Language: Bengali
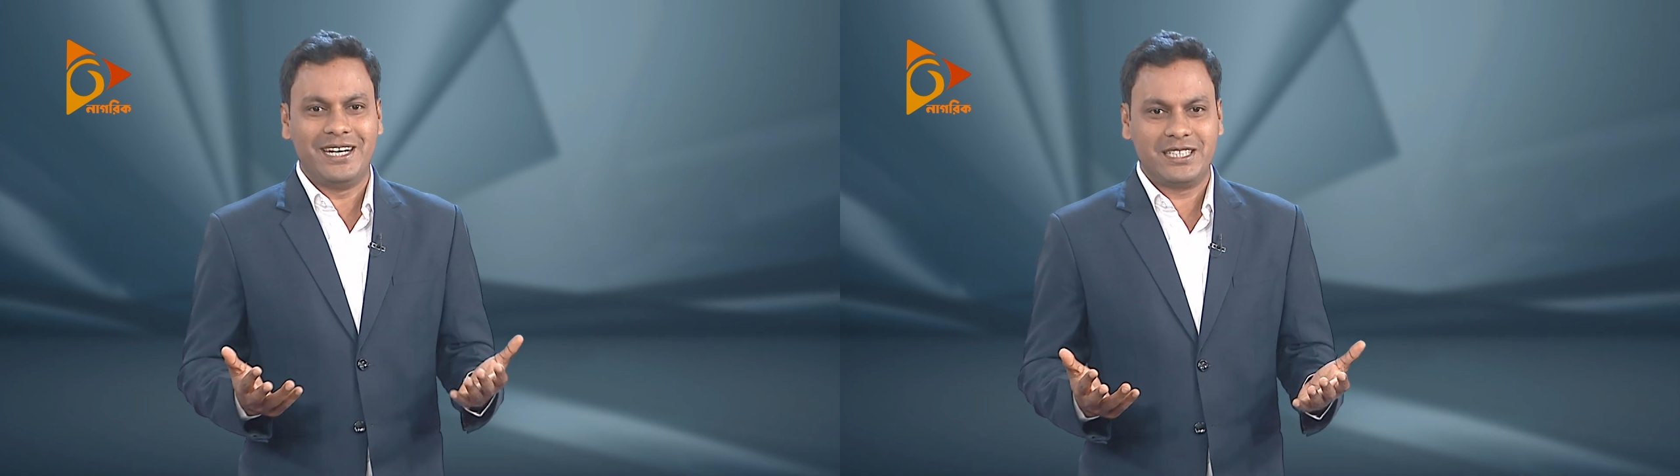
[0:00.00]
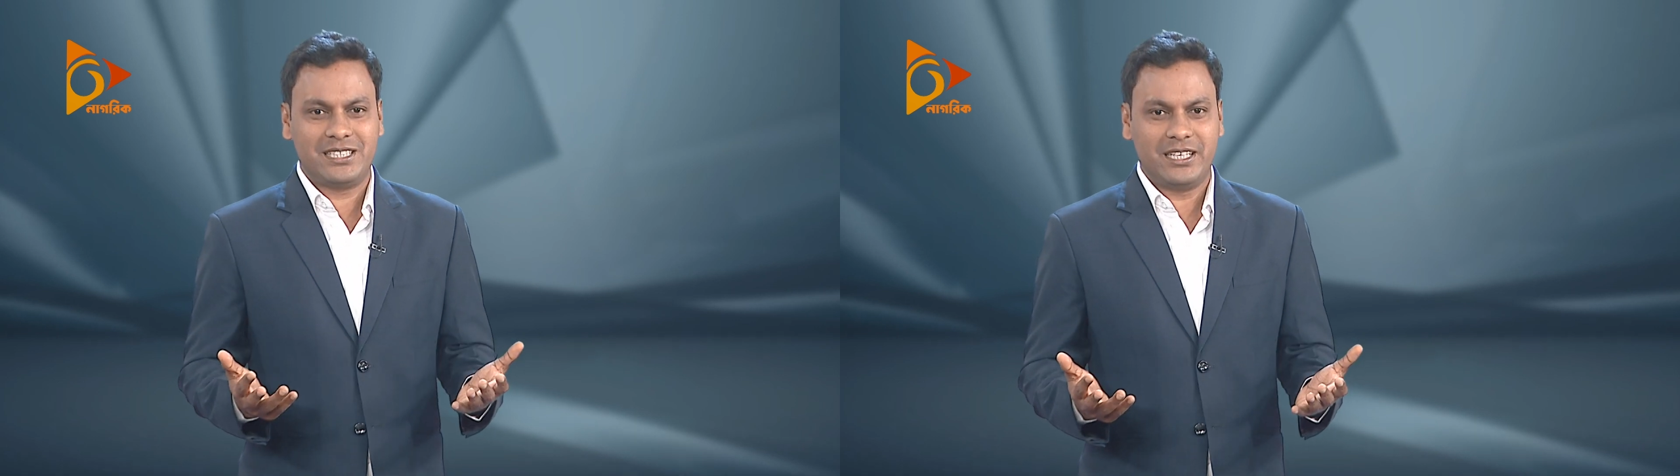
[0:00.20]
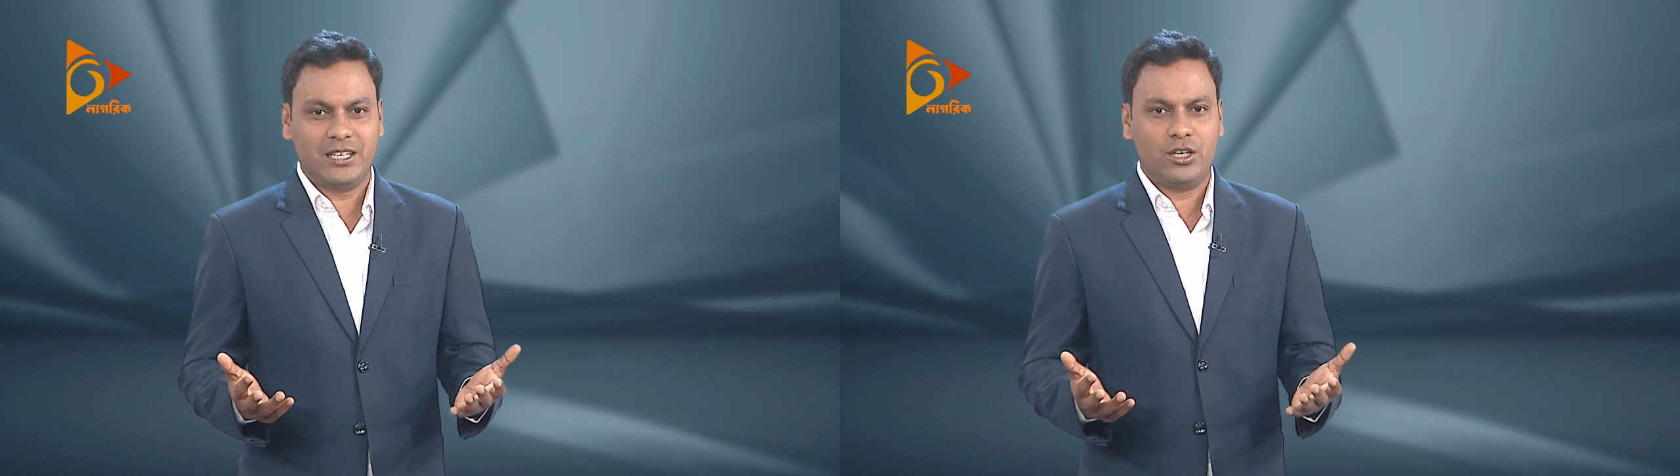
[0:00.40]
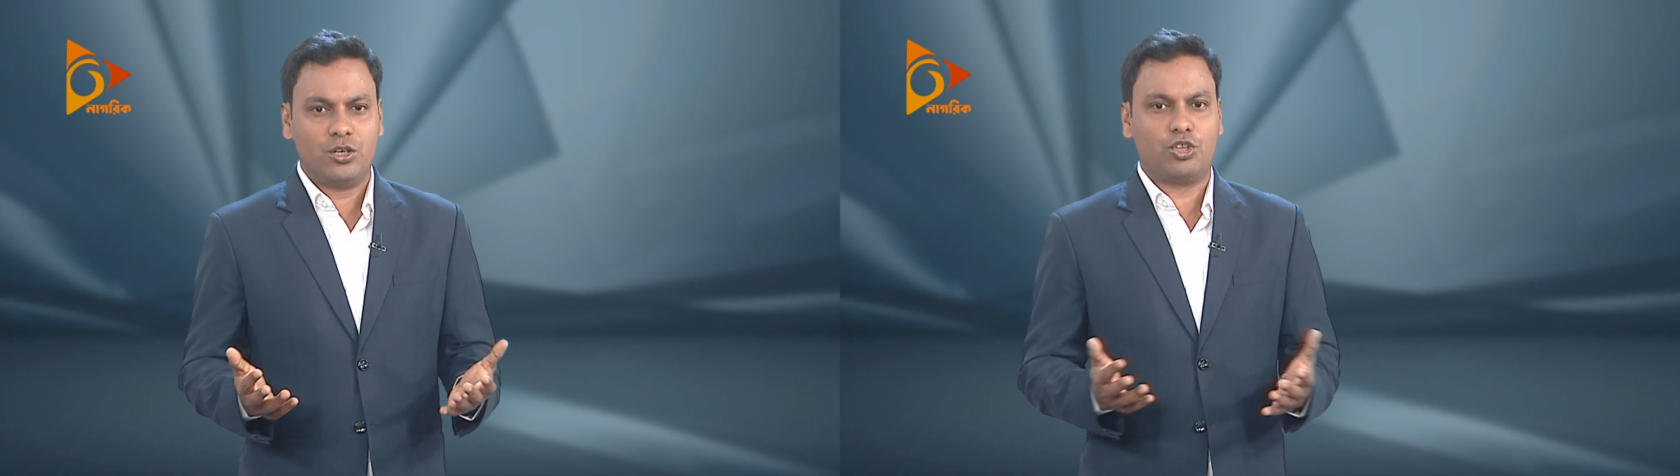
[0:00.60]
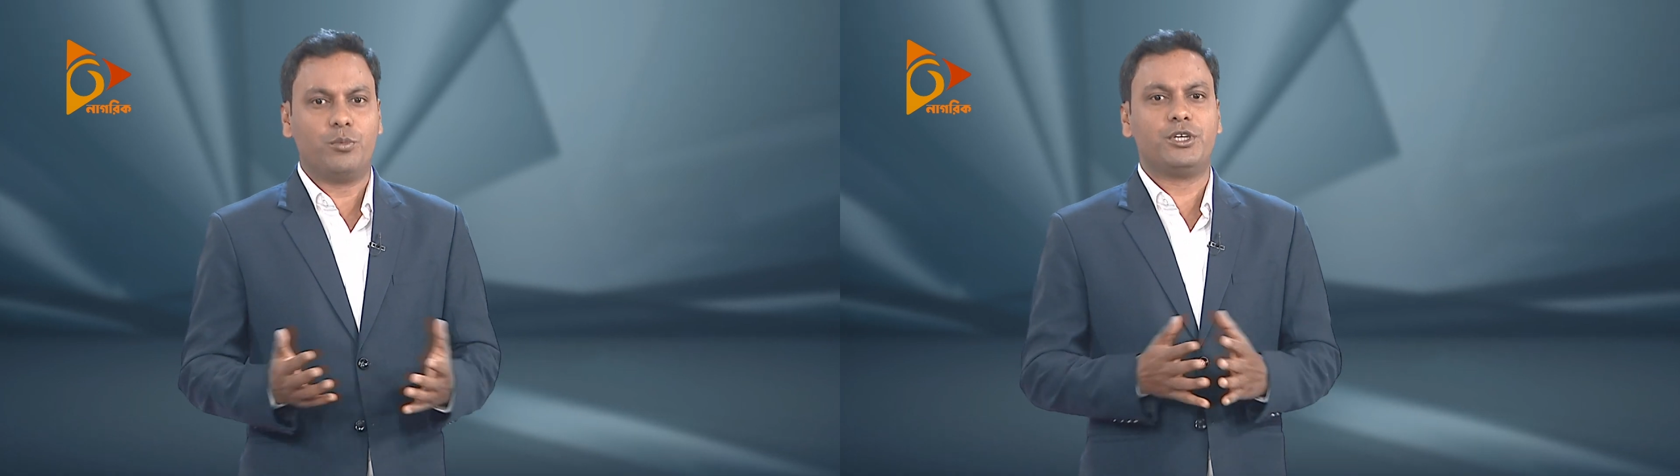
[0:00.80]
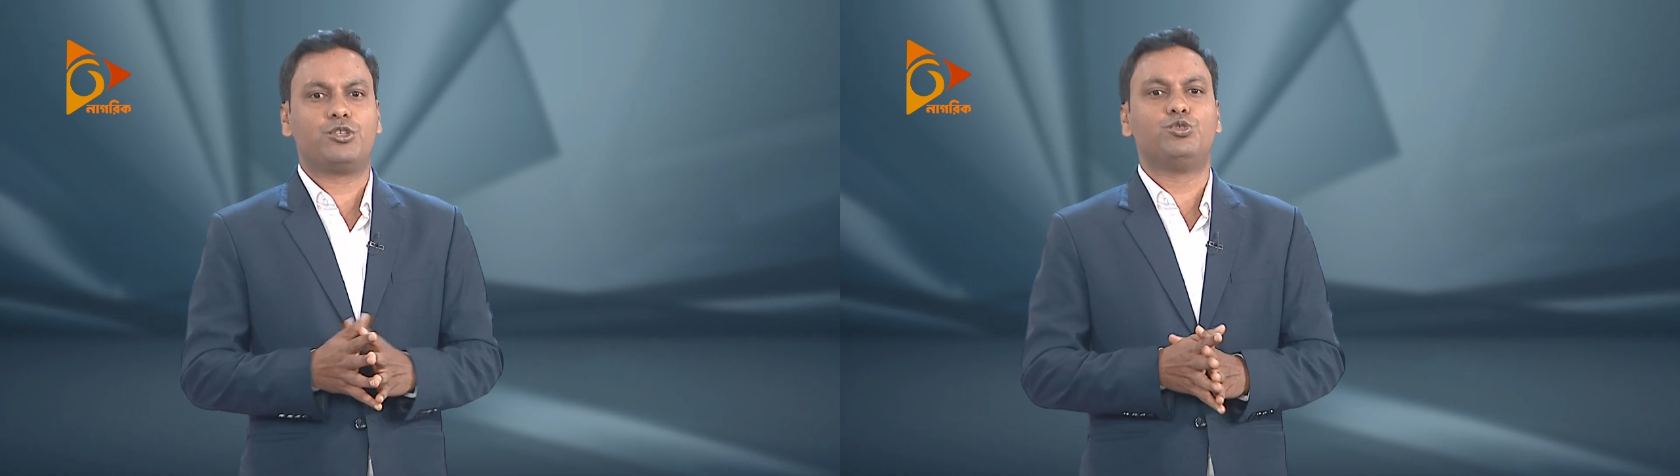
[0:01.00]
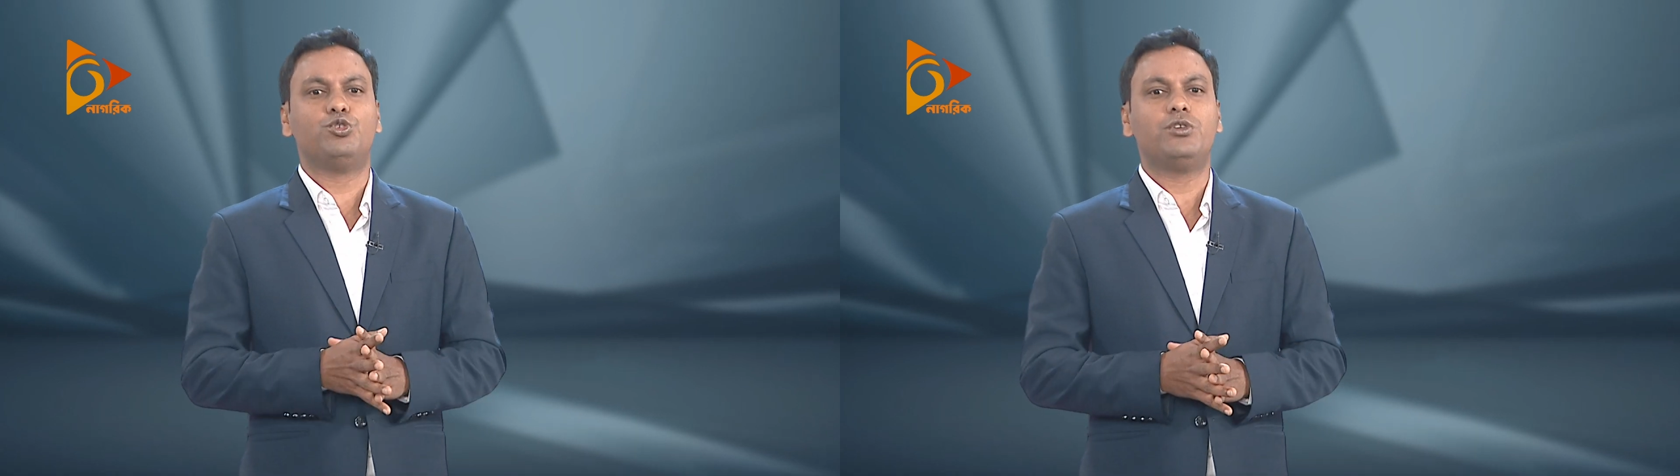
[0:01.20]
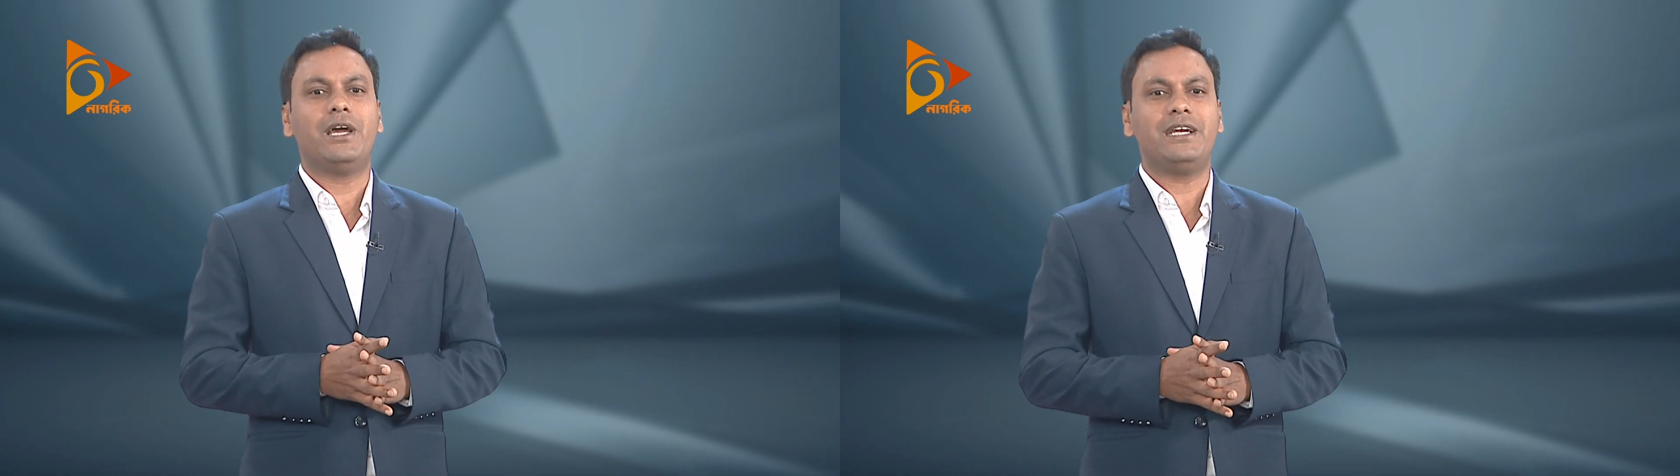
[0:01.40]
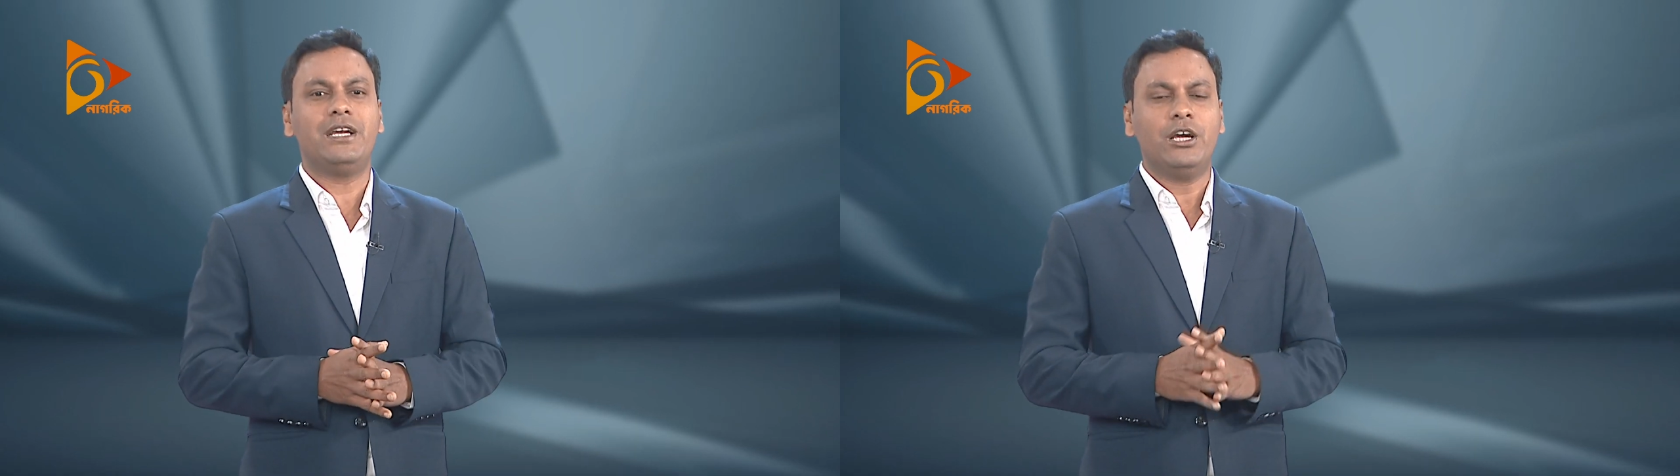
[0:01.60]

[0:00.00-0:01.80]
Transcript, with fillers: নিয়েছে তবে সুযোগ নেই